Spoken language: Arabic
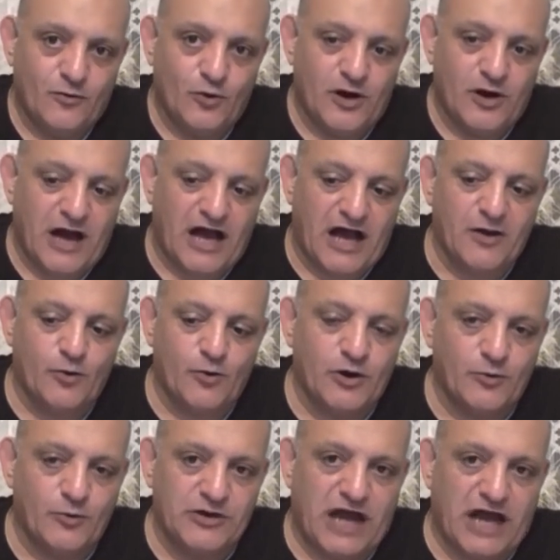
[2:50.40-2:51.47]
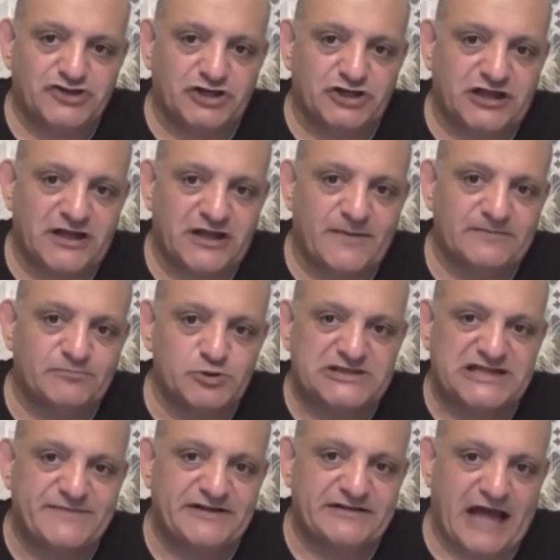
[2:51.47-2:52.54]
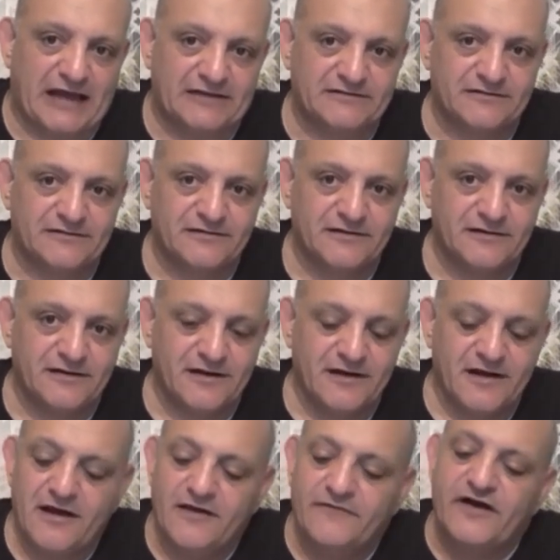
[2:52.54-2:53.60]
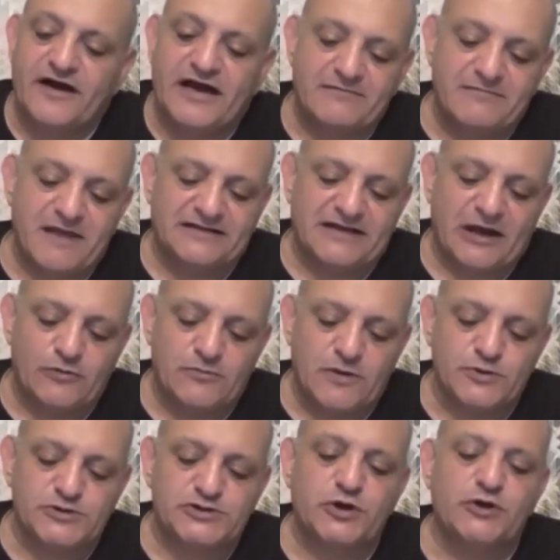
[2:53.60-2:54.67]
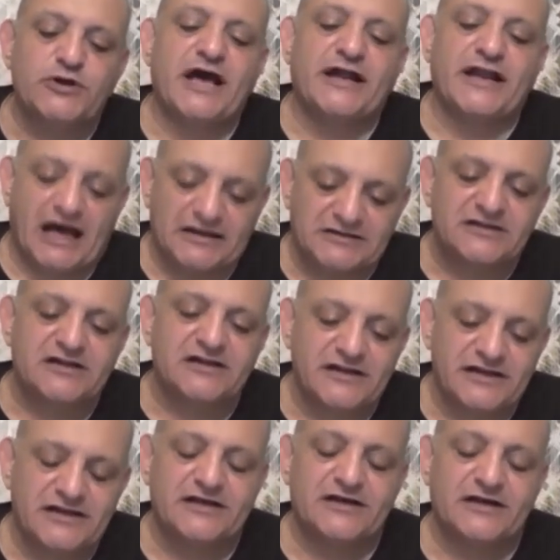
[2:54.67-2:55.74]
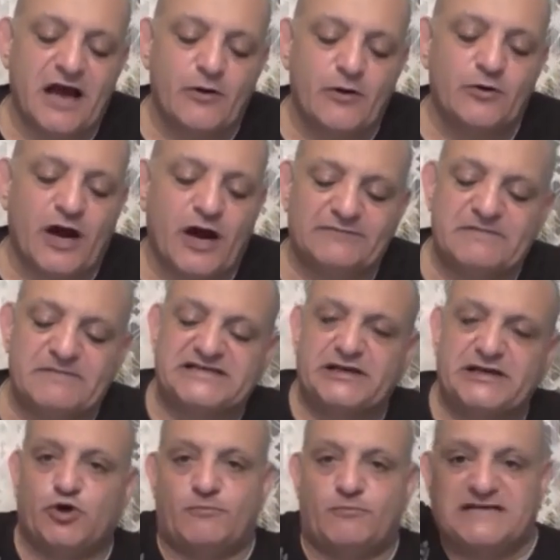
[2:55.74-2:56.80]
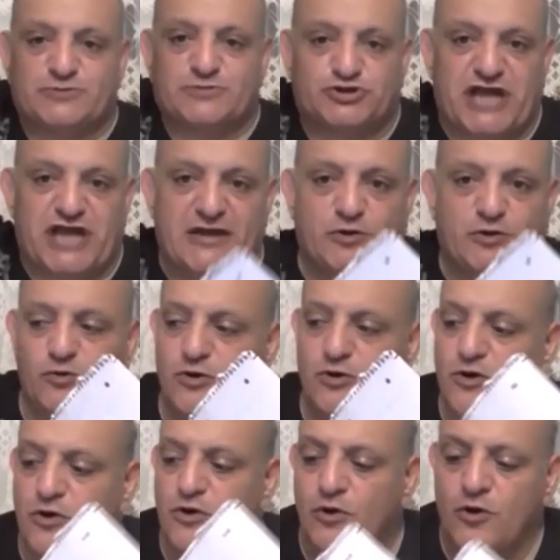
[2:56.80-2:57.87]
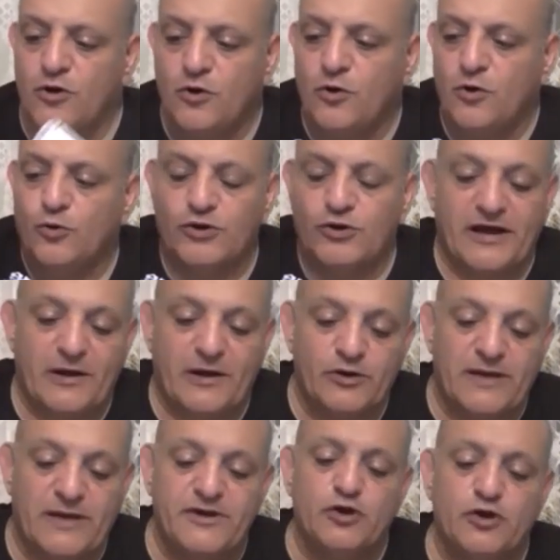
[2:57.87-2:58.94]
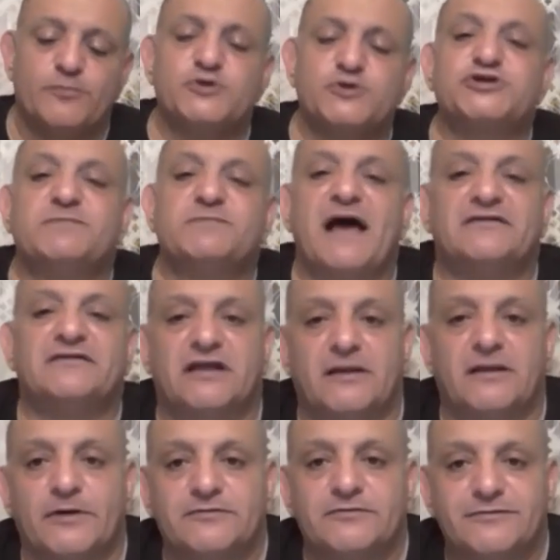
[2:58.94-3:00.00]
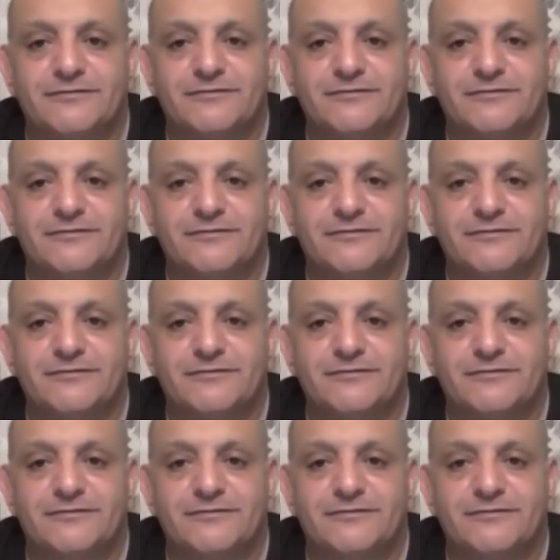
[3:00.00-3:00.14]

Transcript: والعشر طلبات مسلمين تحت فكان مبدا اول ما يبص يقول لي يعني حاطط لي اول واحد مسيحي يروح ماسكه شايله ورميه يبص لباقي الطلبه